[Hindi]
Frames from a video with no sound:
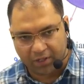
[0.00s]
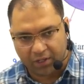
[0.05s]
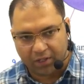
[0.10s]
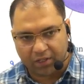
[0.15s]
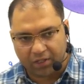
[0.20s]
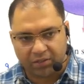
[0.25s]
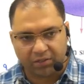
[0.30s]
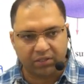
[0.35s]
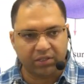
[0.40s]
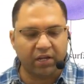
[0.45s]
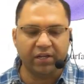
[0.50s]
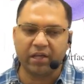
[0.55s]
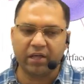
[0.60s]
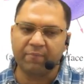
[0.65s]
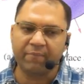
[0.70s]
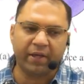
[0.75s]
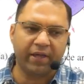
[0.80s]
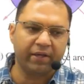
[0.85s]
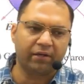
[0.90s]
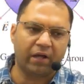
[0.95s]
इसके लिए
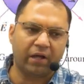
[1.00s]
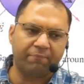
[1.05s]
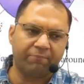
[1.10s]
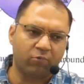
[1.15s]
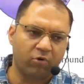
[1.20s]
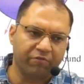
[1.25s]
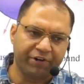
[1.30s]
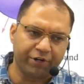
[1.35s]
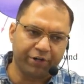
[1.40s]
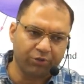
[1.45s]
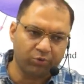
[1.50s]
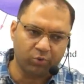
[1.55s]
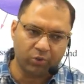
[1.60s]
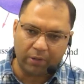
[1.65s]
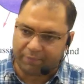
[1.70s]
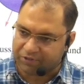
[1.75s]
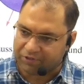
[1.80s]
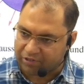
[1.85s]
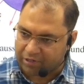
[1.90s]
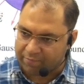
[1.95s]
मैं एक आपको वीडियो दूंगा
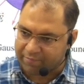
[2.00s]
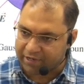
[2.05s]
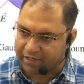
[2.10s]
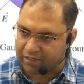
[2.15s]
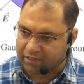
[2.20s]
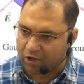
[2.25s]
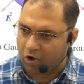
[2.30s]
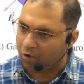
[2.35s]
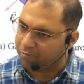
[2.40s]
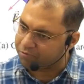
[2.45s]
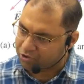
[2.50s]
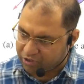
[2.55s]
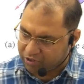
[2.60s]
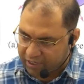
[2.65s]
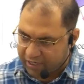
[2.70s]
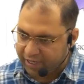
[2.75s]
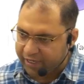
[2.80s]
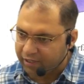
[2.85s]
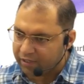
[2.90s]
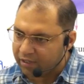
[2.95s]
पंद्रह मिनट का ऑप्शनल
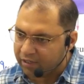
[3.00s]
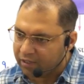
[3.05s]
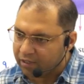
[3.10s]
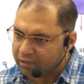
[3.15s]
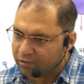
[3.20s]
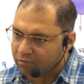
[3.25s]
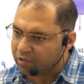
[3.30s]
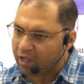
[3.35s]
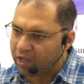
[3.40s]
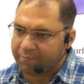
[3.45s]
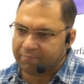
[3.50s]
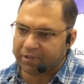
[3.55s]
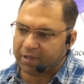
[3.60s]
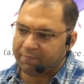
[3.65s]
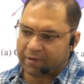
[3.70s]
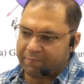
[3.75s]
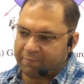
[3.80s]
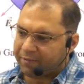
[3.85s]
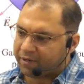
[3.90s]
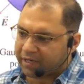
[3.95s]
है क्योंकि तो आपके
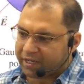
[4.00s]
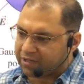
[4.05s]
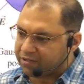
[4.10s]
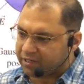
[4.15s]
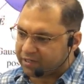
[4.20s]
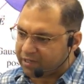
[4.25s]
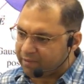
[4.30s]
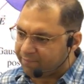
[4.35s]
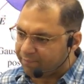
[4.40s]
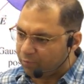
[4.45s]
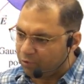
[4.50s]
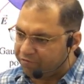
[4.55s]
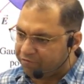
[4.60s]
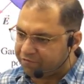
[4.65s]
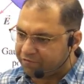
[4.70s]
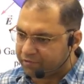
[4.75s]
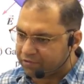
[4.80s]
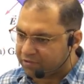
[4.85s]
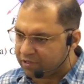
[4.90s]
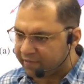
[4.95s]
पेपर के अंदर ये प्रूफ
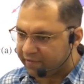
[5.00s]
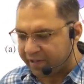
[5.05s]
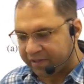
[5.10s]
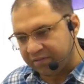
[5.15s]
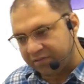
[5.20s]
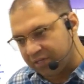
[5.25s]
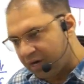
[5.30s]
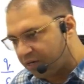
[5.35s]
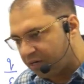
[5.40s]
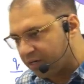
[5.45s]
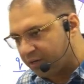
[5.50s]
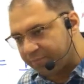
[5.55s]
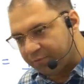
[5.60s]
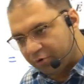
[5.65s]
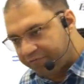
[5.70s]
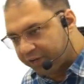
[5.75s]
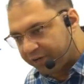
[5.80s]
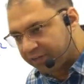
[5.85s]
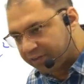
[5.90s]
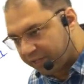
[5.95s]
जो एन प्रूफ
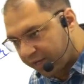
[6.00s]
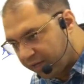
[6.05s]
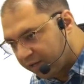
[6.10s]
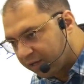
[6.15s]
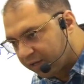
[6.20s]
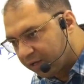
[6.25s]
e आता है